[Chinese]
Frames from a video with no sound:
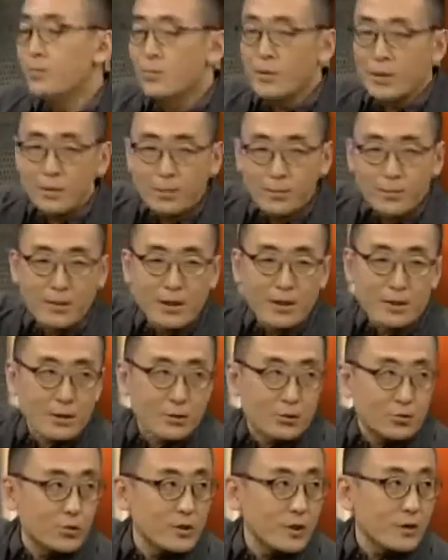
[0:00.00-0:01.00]
就是抹
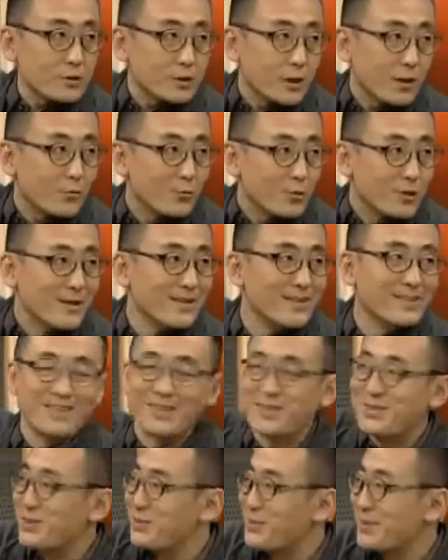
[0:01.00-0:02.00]
点毒药啥，我
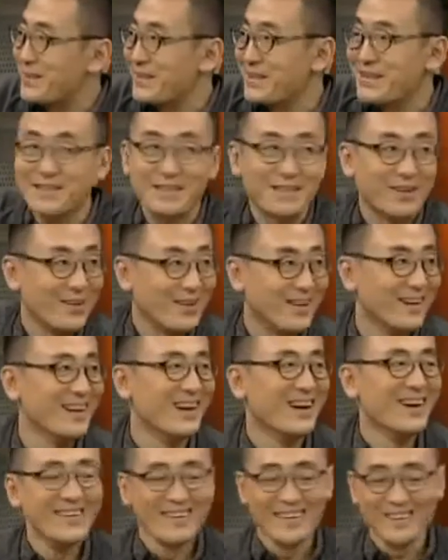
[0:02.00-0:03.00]
就把他干掉。我觉
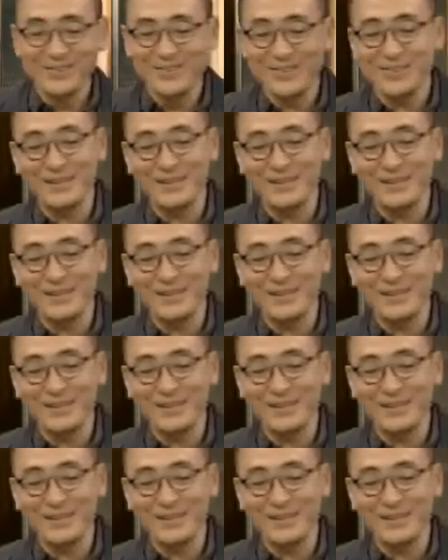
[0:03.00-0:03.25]
得这